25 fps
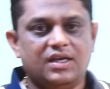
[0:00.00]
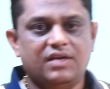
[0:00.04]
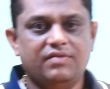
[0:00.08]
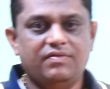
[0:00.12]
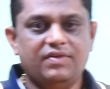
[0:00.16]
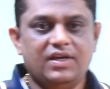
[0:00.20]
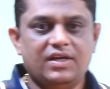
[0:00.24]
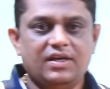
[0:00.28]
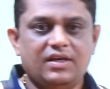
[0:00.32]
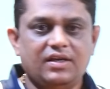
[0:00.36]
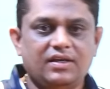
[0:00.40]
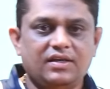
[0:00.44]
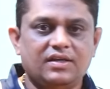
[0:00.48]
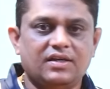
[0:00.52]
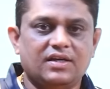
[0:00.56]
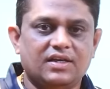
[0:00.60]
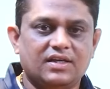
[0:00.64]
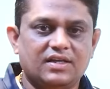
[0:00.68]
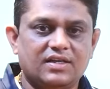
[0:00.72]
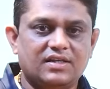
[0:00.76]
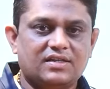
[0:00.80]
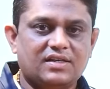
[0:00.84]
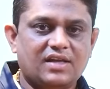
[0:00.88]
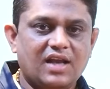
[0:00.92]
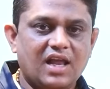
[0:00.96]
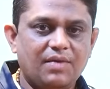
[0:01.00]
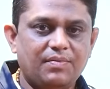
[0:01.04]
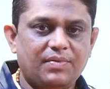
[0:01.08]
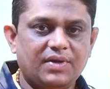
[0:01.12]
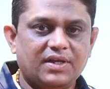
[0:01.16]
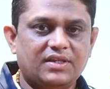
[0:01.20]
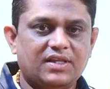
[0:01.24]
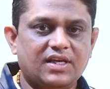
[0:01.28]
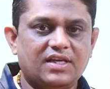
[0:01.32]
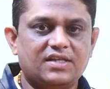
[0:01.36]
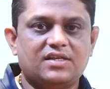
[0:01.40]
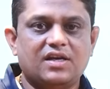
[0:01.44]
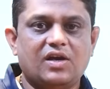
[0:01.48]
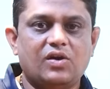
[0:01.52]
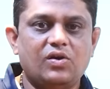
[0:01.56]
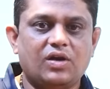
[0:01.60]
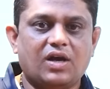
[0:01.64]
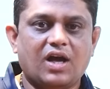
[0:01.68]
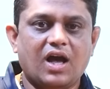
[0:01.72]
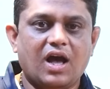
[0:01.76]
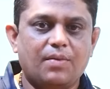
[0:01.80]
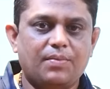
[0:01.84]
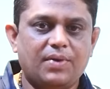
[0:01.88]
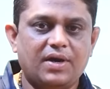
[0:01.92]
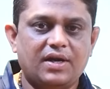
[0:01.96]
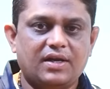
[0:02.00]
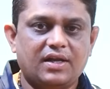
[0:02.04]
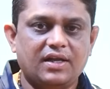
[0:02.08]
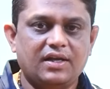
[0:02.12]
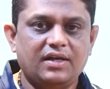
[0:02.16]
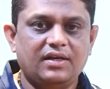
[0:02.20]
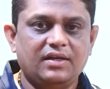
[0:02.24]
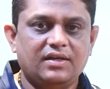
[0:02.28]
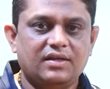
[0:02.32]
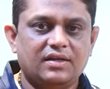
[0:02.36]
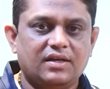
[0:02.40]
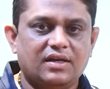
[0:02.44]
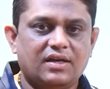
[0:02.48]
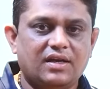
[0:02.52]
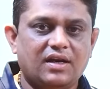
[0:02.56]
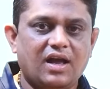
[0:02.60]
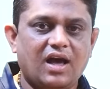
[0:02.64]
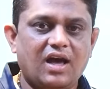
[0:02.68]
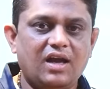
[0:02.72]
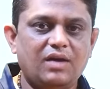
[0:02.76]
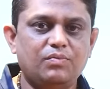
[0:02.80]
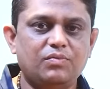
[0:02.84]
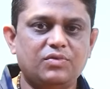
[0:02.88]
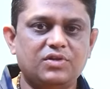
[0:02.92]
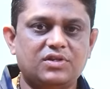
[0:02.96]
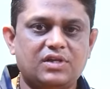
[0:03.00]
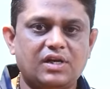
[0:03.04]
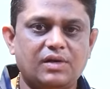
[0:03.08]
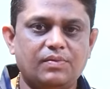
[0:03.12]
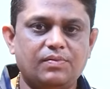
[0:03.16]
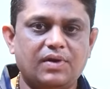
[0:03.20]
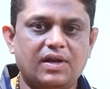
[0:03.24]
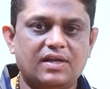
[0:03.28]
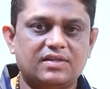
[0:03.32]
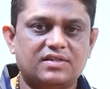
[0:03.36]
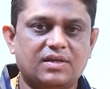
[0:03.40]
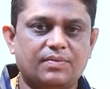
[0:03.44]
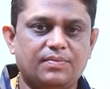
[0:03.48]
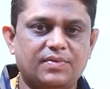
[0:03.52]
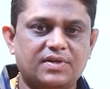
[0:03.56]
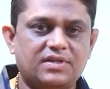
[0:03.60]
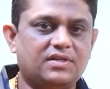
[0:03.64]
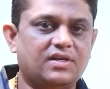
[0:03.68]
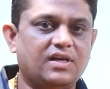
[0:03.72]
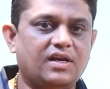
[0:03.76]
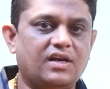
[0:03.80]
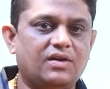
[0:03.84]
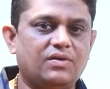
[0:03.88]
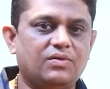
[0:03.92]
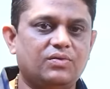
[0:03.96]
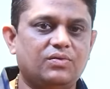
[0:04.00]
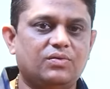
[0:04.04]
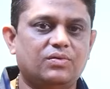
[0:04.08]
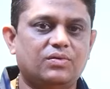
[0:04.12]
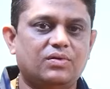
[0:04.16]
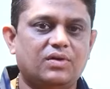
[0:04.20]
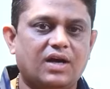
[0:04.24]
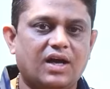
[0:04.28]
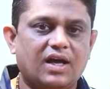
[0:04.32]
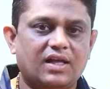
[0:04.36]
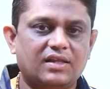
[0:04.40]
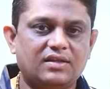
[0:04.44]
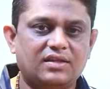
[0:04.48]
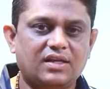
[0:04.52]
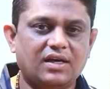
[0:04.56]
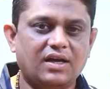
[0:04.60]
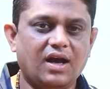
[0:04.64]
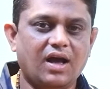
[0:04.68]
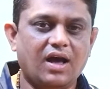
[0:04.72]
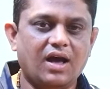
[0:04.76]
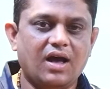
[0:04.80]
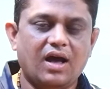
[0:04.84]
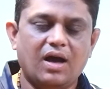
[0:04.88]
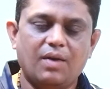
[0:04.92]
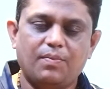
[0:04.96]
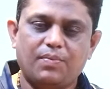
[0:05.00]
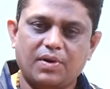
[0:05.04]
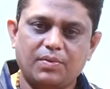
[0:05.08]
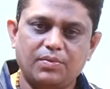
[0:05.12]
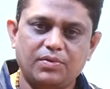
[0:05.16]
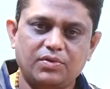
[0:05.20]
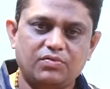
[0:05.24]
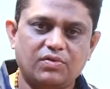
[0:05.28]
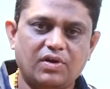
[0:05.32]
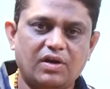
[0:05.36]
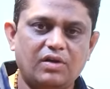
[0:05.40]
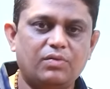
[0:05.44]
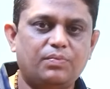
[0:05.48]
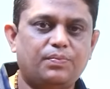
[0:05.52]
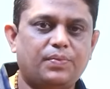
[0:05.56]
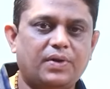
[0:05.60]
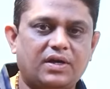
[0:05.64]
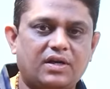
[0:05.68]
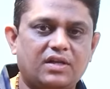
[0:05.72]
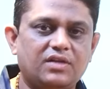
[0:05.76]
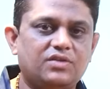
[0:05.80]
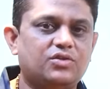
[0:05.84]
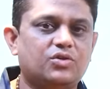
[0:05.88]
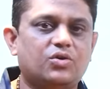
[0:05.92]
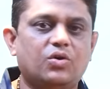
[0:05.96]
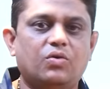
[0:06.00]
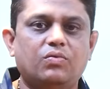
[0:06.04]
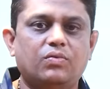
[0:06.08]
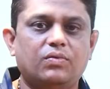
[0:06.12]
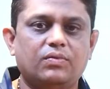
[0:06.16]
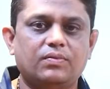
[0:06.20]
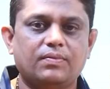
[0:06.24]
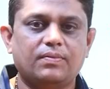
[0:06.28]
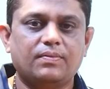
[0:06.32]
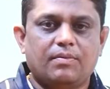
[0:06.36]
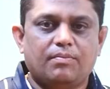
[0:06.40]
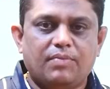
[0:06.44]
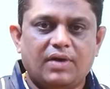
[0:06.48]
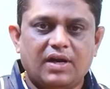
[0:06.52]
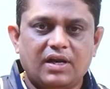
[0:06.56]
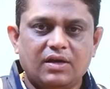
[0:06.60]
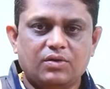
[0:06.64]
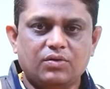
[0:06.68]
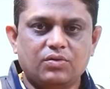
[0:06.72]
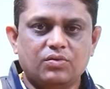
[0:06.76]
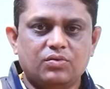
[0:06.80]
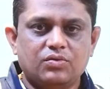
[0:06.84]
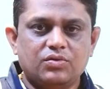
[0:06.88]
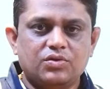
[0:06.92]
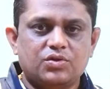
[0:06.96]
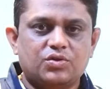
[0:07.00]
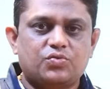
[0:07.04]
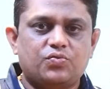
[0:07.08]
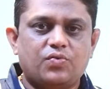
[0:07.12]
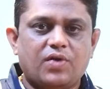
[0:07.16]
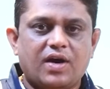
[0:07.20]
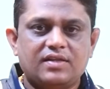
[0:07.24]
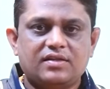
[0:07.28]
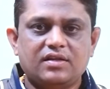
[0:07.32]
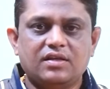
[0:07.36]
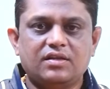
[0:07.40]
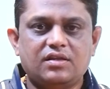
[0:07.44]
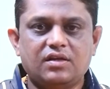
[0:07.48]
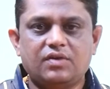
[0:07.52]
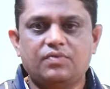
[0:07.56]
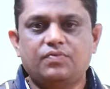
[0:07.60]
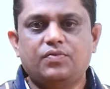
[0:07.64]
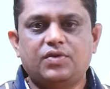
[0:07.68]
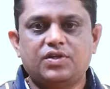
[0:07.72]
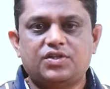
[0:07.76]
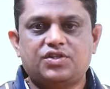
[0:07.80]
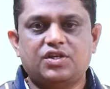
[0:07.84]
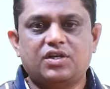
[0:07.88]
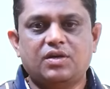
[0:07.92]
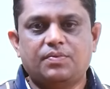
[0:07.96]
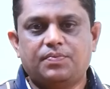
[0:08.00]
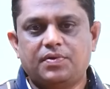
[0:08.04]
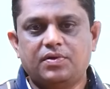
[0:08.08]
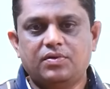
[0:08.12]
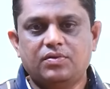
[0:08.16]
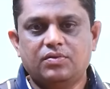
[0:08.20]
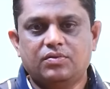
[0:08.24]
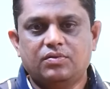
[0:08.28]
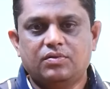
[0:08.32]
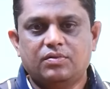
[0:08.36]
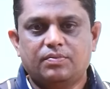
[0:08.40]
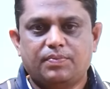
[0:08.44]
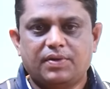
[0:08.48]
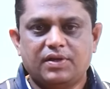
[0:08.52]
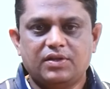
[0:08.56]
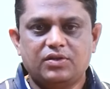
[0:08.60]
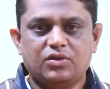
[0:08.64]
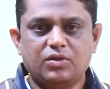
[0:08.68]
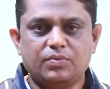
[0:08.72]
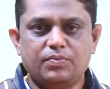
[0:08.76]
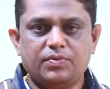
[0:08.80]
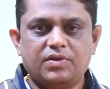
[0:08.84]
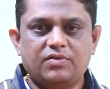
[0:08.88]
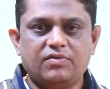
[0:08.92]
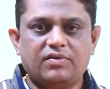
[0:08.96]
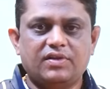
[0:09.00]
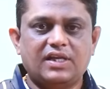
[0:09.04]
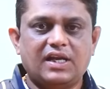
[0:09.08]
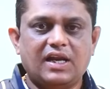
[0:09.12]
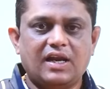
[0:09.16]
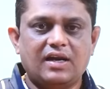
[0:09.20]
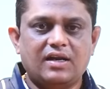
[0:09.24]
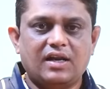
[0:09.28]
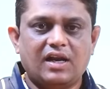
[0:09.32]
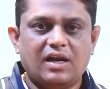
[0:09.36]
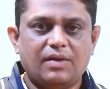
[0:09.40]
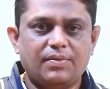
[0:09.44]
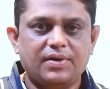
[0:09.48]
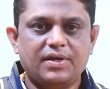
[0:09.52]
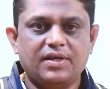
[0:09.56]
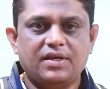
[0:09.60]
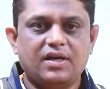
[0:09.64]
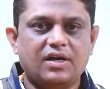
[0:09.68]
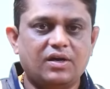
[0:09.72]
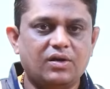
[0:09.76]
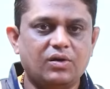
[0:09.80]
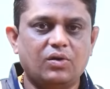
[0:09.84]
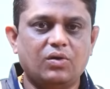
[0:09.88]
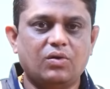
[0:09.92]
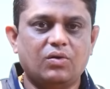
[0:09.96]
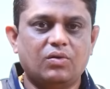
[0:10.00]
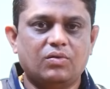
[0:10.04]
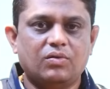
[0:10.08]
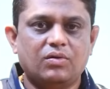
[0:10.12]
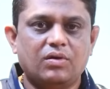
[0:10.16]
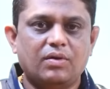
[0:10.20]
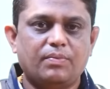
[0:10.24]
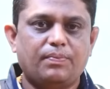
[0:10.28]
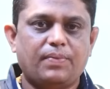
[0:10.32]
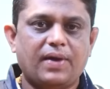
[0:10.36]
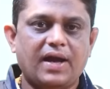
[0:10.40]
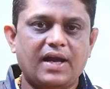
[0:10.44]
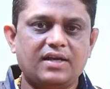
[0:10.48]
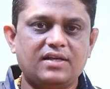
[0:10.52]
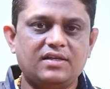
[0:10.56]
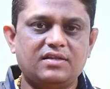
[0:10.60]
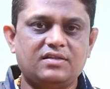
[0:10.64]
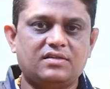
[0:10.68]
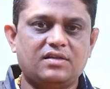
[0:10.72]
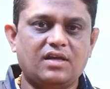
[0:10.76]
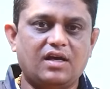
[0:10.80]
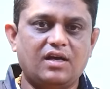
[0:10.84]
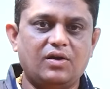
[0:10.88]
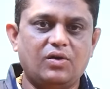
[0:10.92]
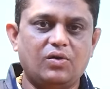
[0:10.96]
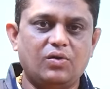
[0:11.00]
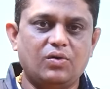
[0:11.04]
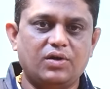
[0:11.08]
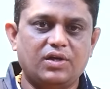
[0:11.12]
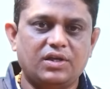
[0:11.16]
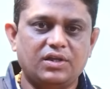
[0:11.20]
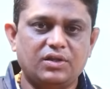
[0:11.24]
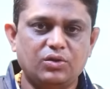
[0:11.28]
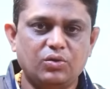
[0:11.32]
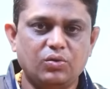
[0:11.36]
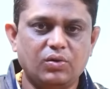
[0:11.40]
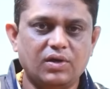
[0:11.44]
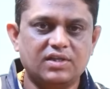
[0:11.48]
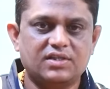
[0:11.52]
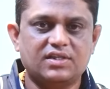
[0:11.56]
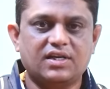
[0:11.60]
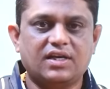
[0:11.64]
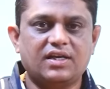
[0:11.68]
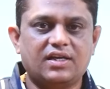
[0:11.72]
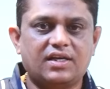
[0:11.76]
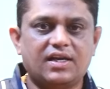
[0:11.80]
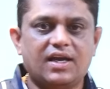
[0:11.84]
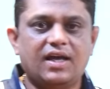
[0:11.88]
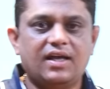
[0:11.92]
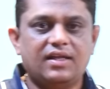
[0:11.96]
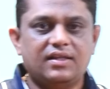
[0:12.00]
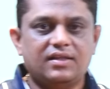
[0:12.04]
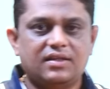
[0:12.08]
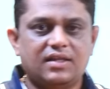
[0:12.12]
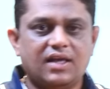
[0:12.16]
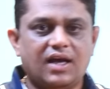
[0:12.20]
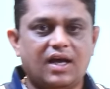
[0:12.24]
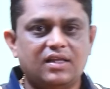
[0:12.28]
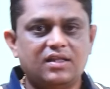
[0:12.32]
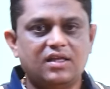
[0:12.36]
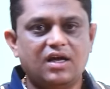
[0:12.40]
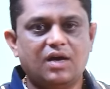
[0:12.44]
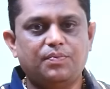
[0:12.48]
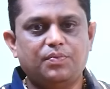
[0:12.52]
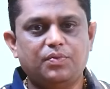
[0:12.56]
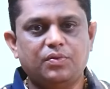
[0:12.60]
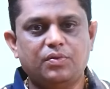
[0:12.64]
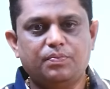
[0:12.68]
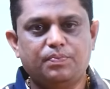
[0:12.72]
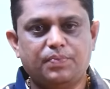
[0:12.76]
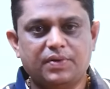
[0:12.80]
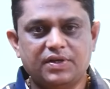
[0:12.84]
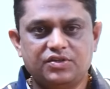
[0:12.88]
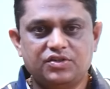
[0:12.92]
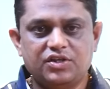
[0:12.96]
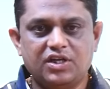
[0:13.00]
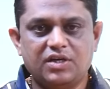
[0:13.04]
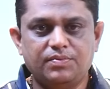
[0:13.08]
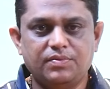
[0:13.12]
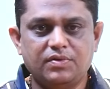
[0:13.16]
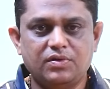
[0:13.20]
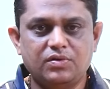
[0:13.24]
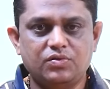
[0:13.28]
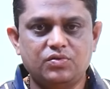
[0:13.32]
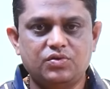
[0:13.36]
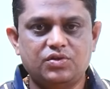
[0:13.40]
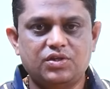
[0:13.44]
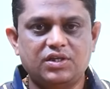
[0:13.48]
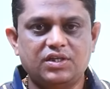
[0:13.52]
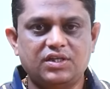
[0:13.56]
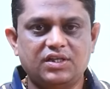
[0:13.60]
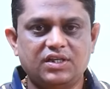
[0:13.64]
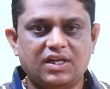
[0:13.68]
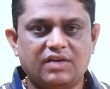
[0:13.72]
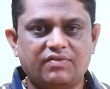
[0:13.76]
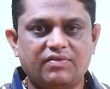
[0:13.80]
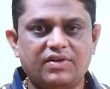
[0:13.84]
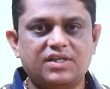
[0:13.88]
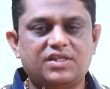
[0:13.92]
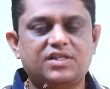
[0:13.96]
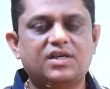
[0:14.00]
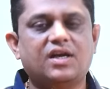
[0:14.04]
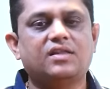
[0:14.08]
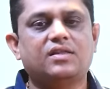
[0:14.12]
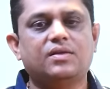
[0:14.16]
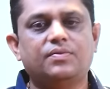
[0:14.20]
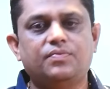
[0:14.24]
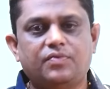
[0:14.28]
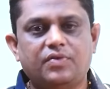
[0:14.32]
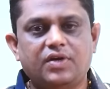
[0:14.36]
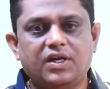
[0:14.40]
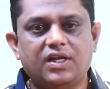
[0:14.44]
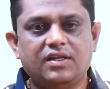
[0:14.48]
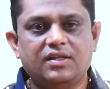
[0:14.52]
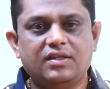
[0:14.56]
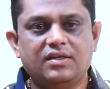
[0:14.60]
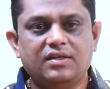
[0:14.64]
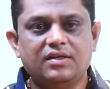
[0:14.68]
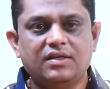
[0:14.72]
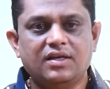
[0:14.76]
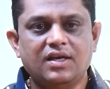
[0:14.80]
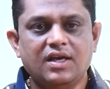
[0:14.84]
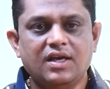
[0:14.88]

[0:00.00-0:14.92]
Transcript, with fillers: ఇవి ఇస్లామిక్ దేశాలు కాబట్టి నాన్ ముస్లింల సమస్యలను అంతగా ఆ ప్రభుత్వాలు పట్టించుకోవు మనకు స్వాతంత్రం వచ్చినప్పుడు పంతొమ్మిది వందల నలభై ఏడులో పాకిస్తాన్లో హిందువుల సంఖ్య దాదాపు పద్దెనిమిది నుంచి ఇరవై శాతం ఉండేది